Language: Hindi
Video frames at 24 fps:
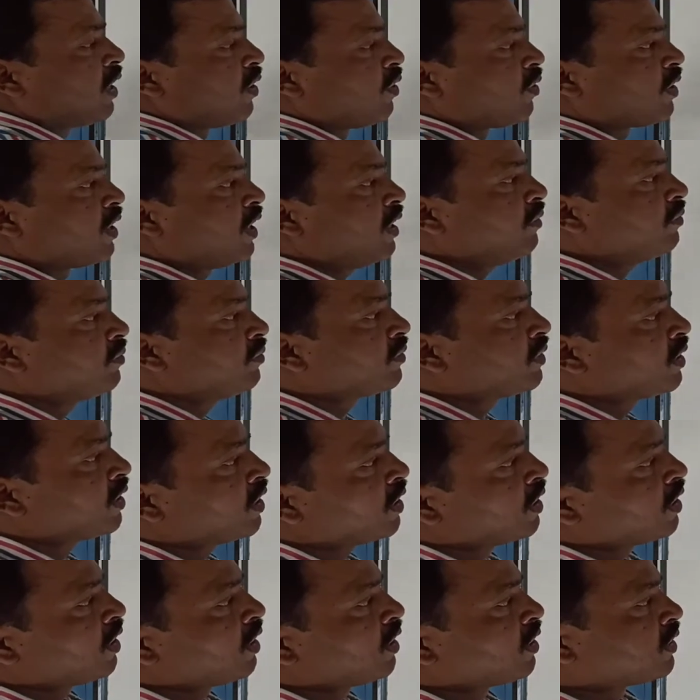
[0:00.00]
क्या होगा
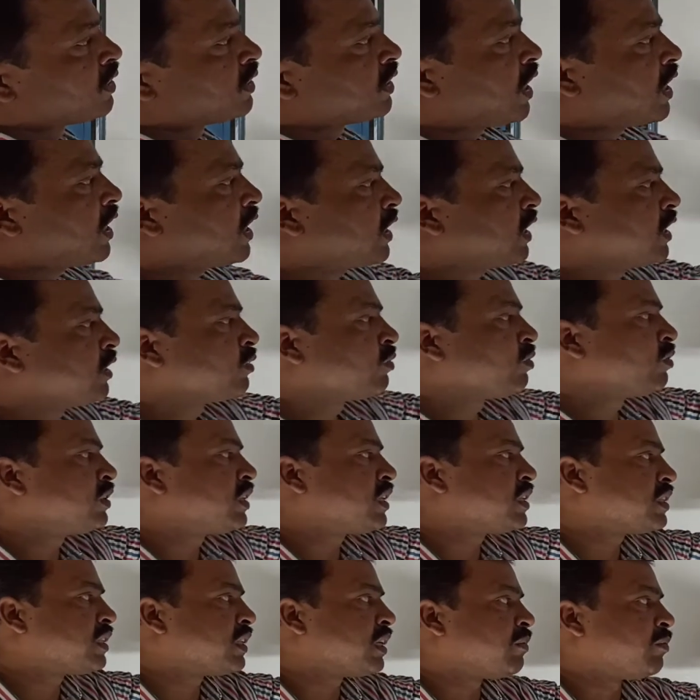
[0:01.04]
सारे
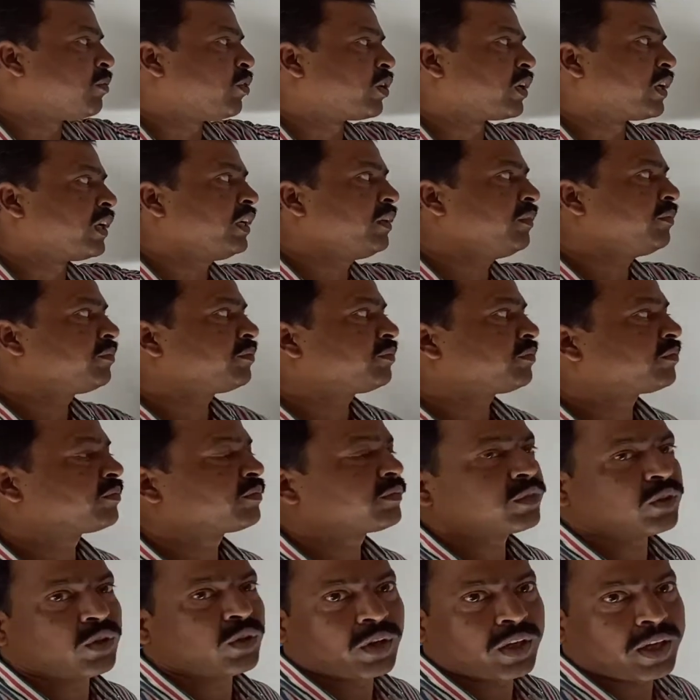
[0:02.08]
कंक्लूजन सेम होंगे
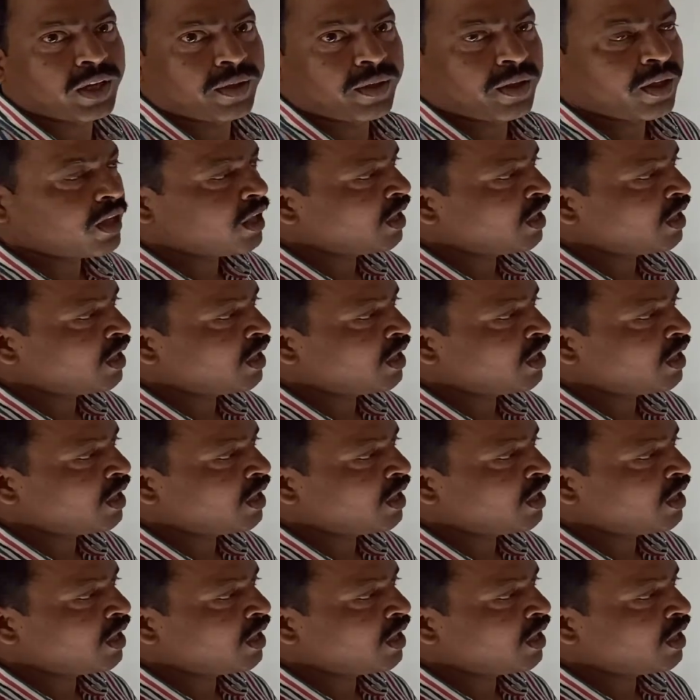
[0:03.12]
ओके